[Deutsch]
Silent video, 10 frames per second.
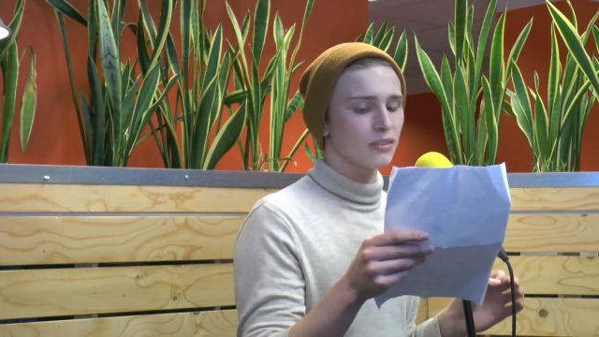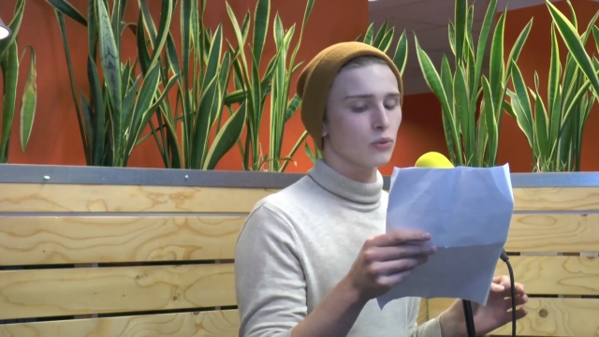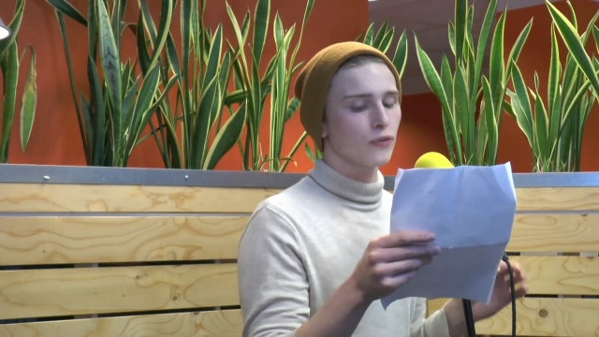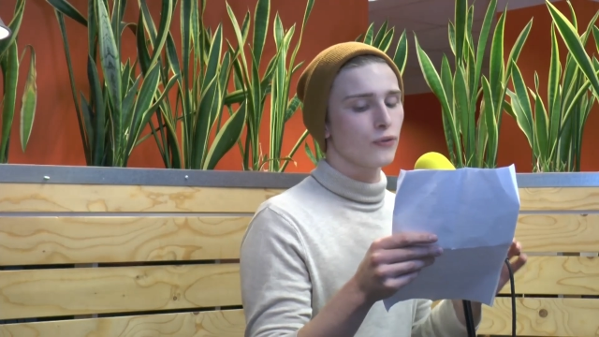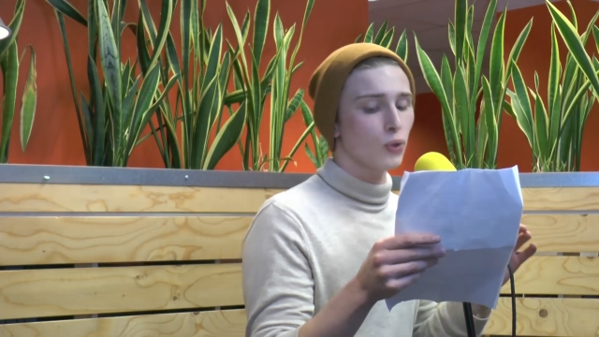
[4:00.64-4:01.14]

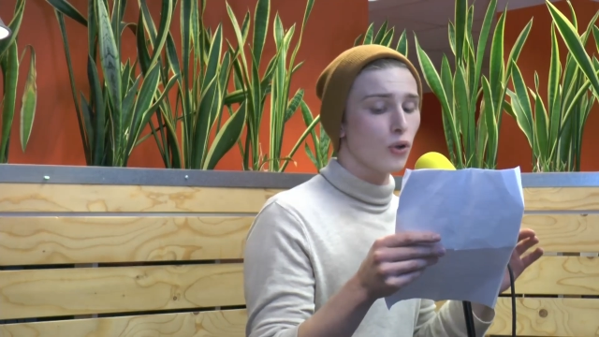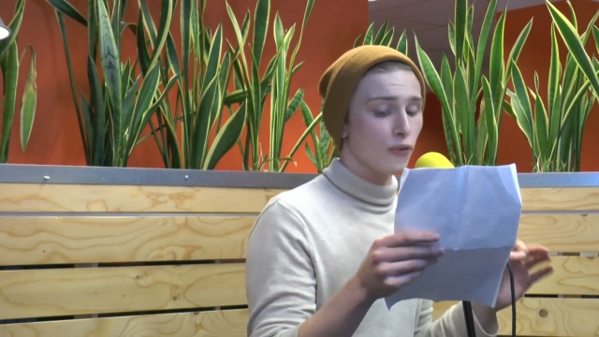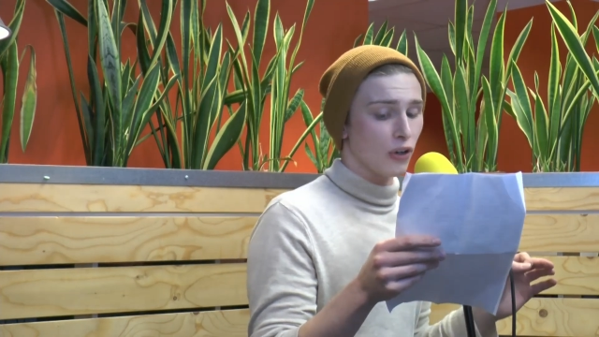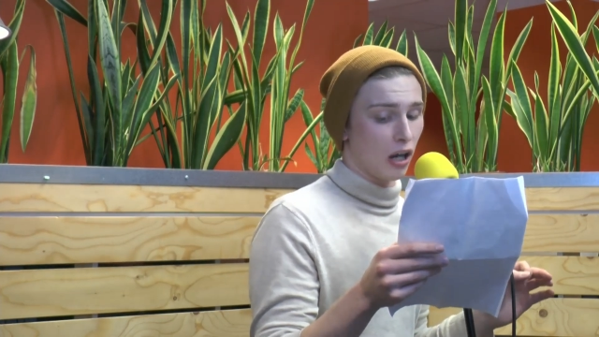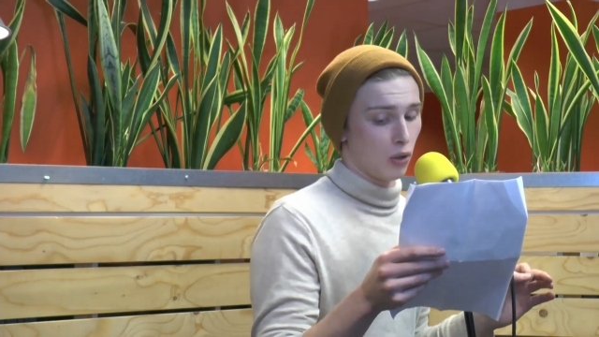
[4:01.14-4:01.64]
nun für
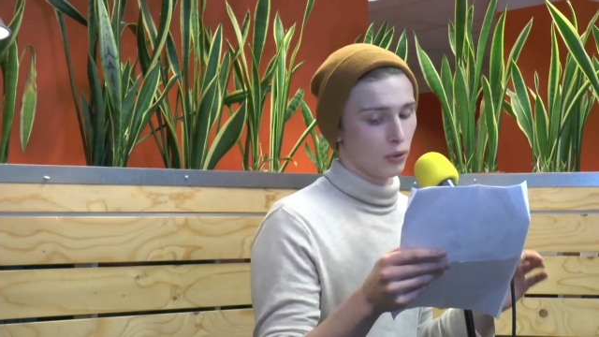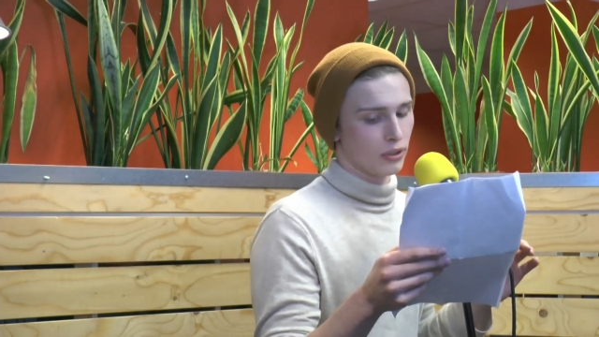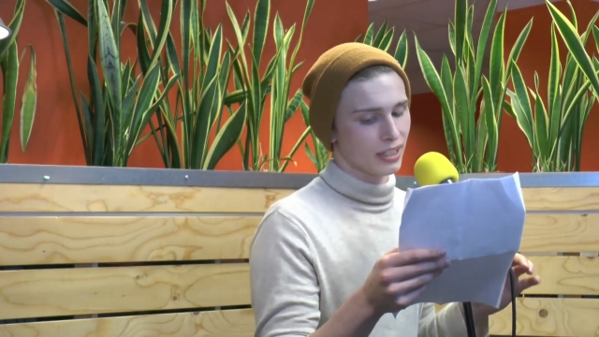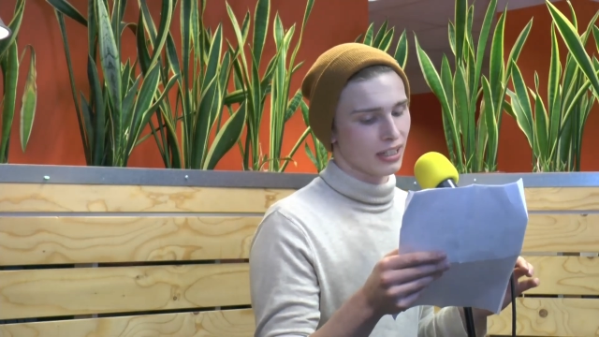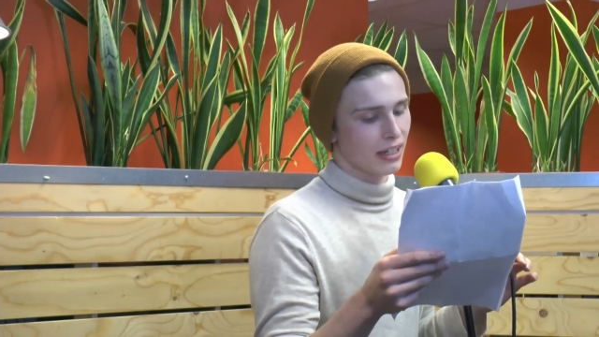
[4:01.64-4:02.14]
Frauen
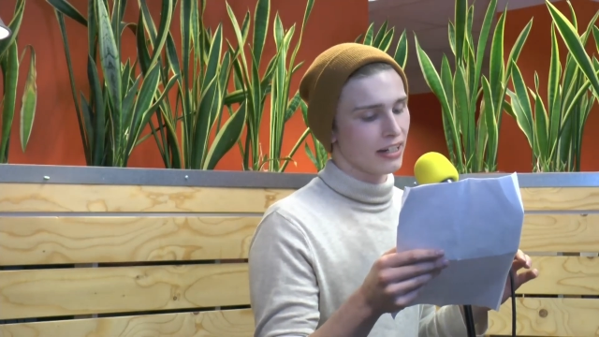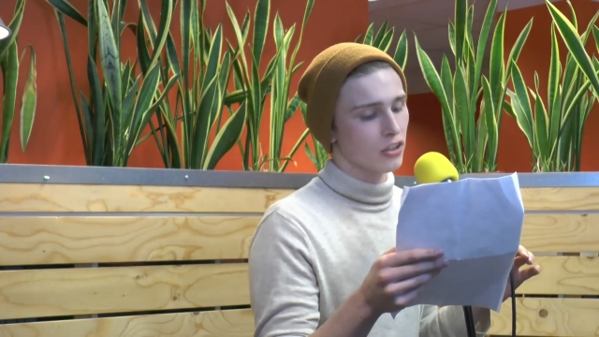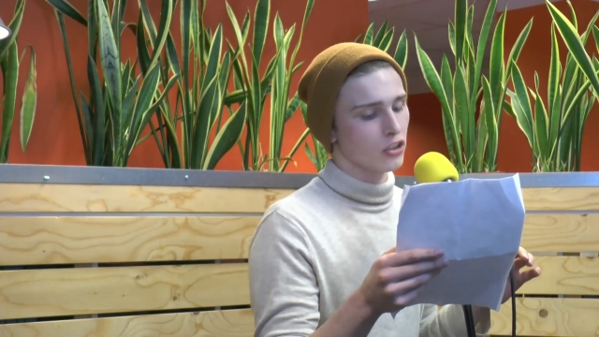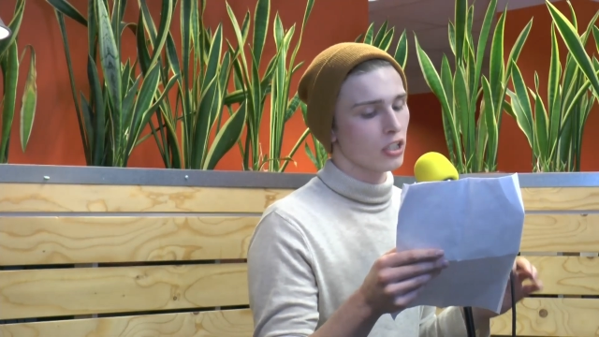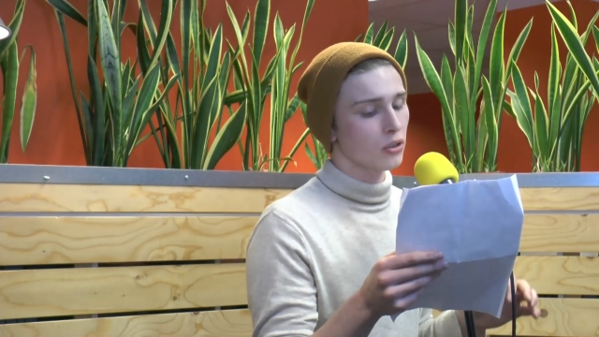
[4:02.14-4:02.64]
und ihre
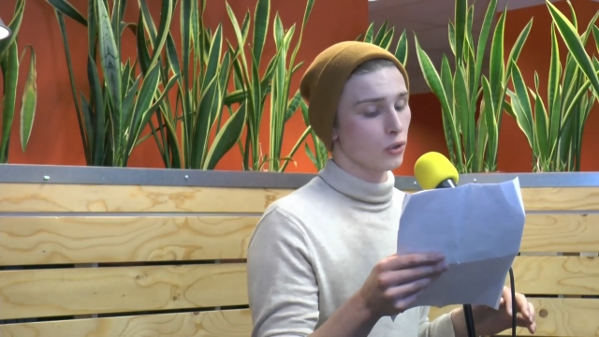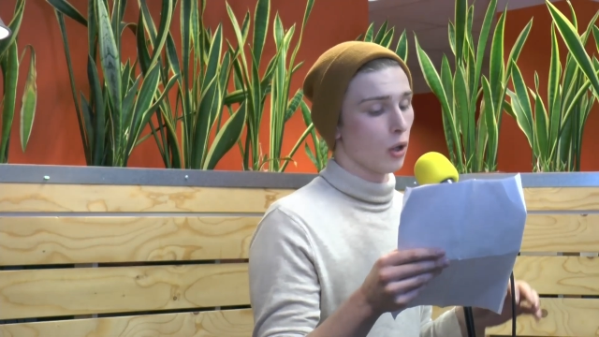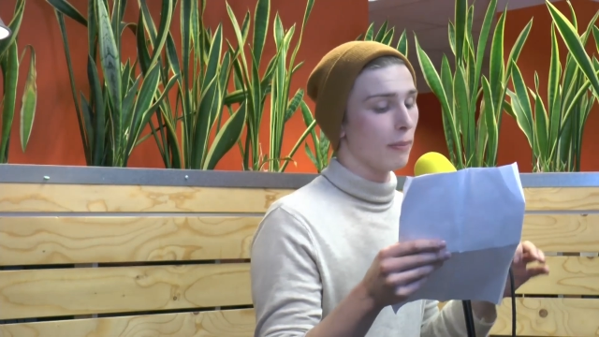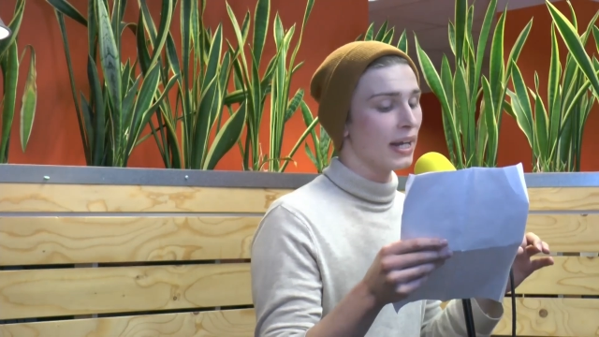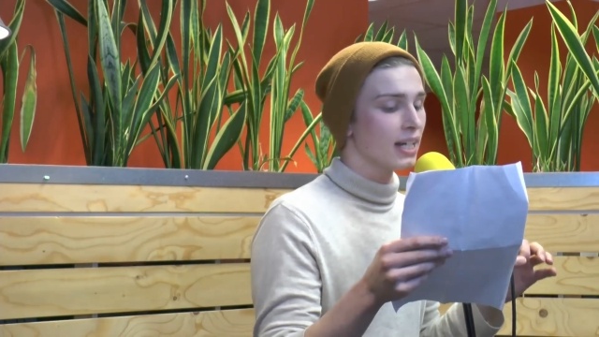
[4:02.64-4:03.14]
Rechte steht und
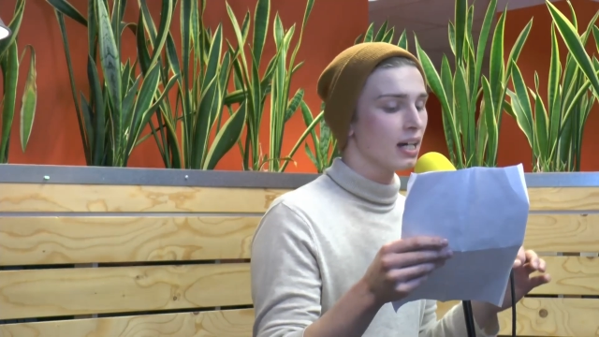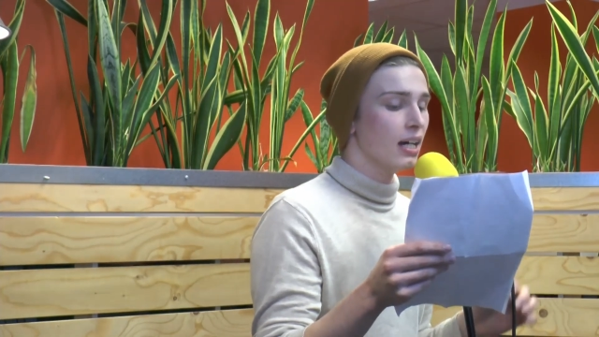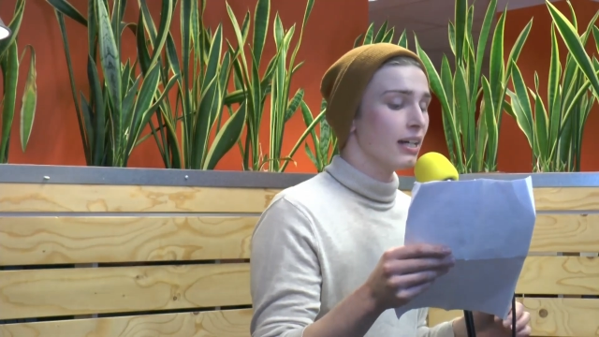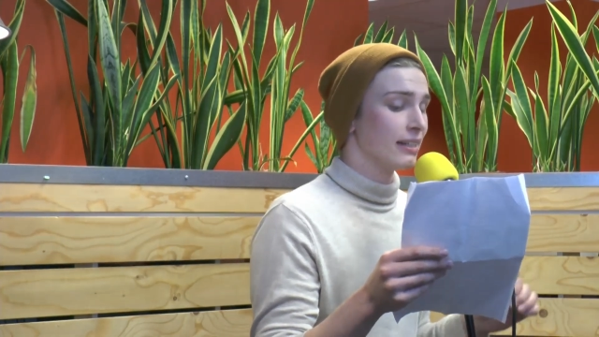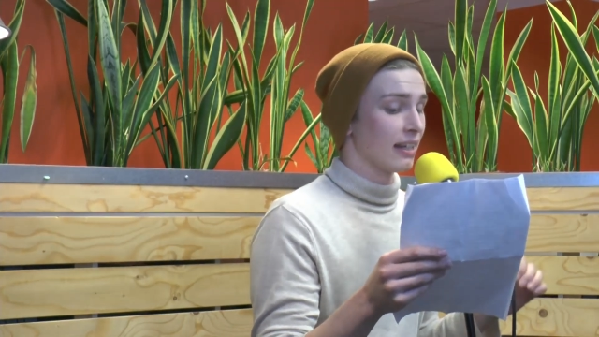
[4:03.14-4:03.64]
ob Männer,
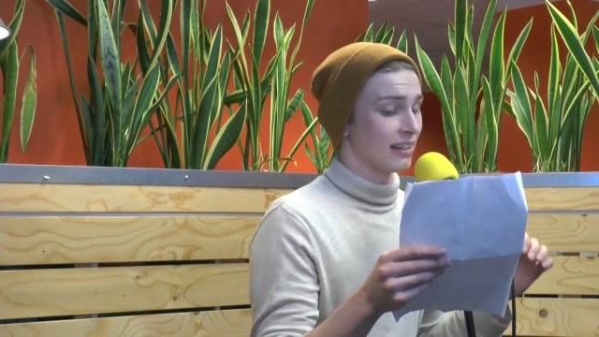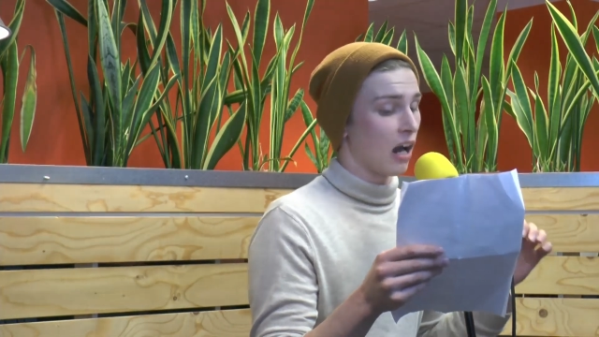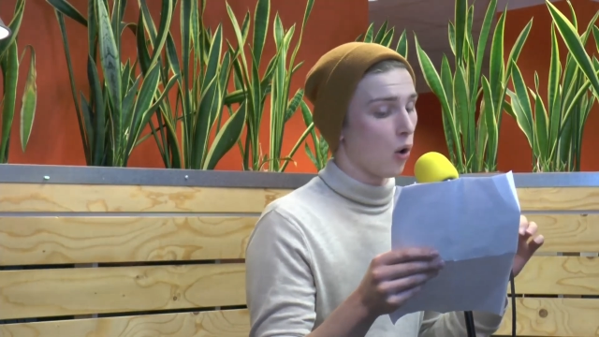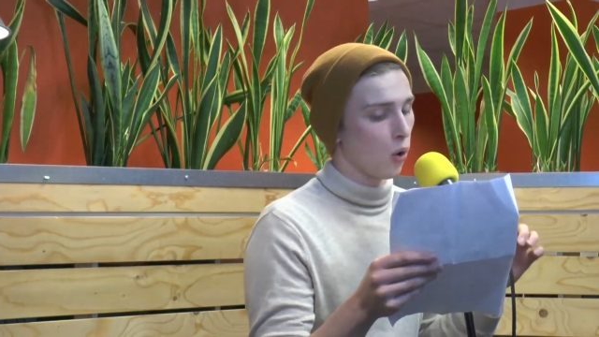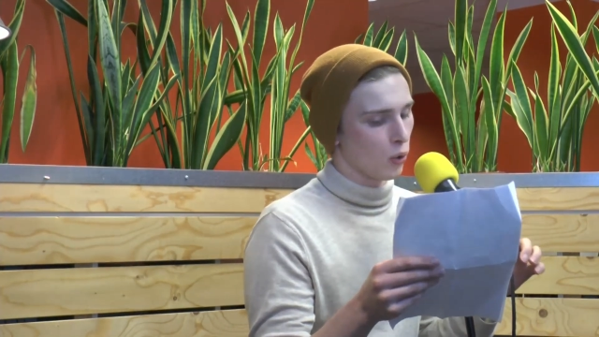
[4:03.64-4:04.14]
die das
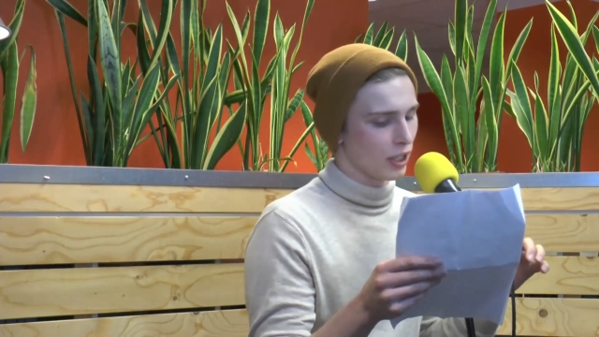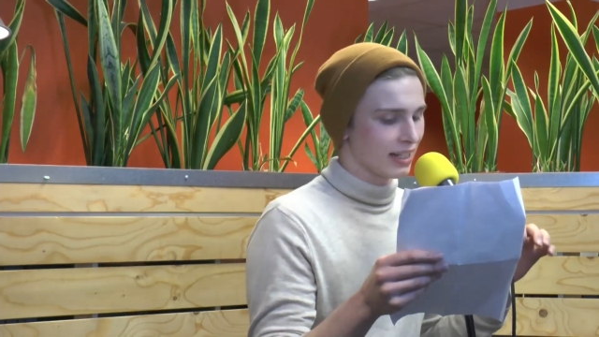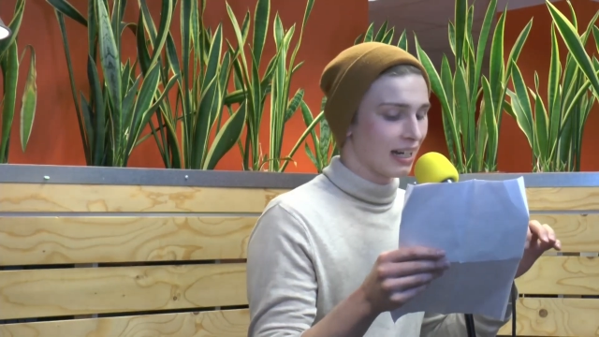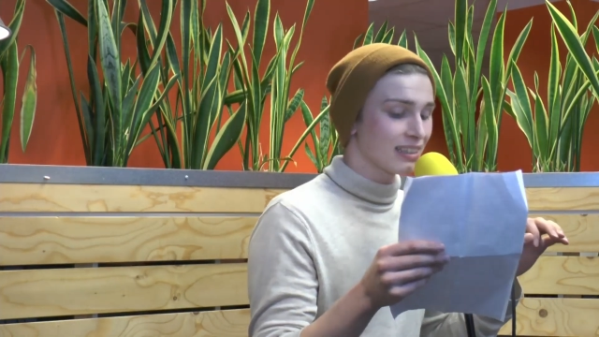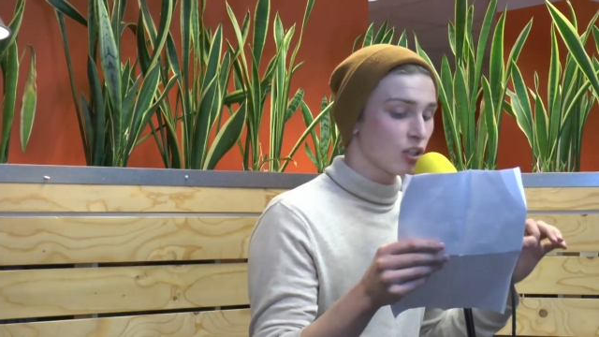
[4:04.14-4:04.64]
auch oder
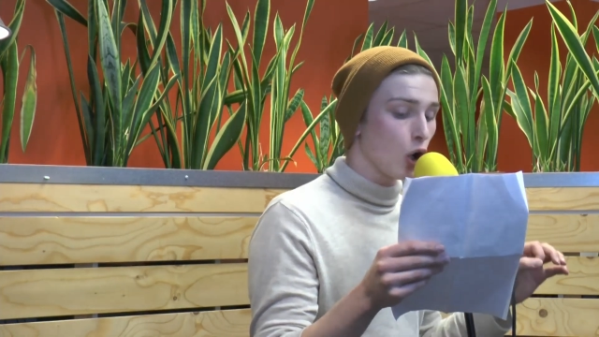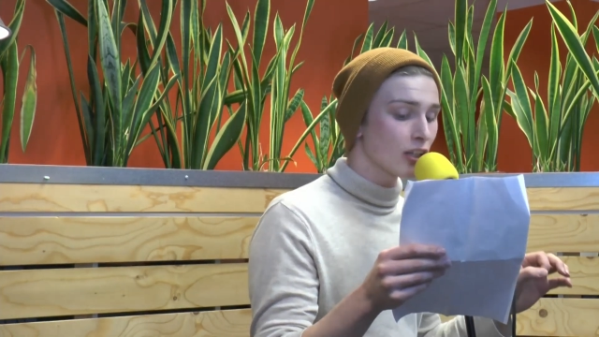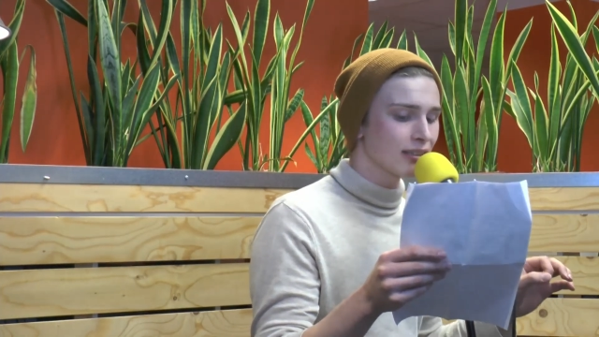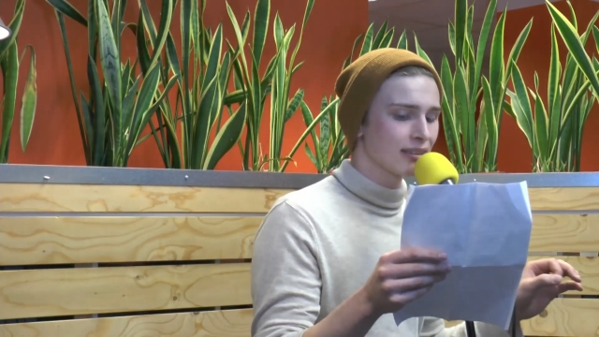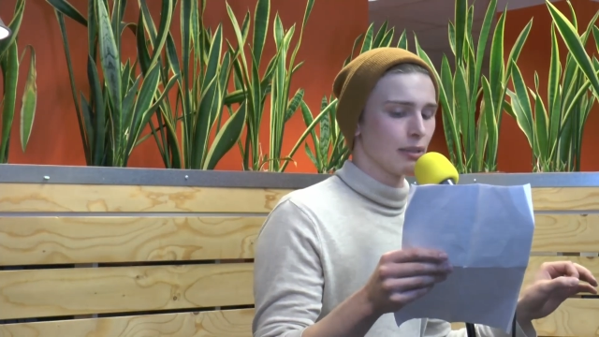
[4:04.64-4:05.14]
gar
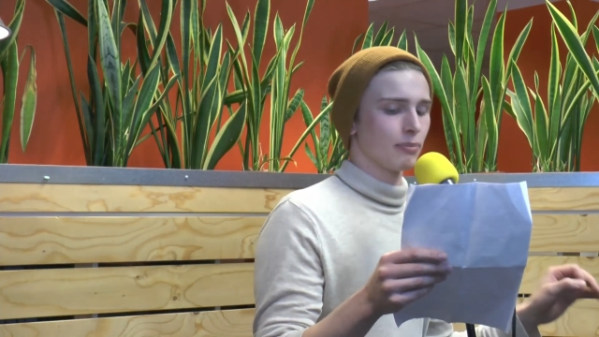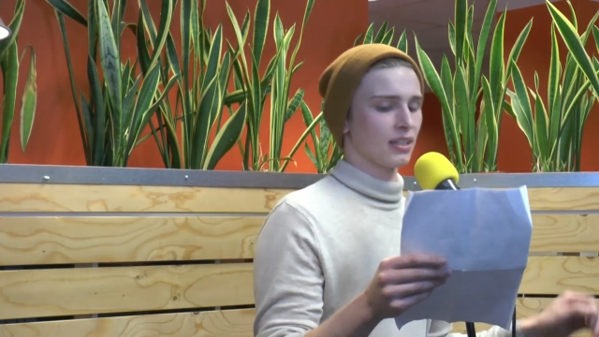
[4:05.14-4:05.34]
trotzdem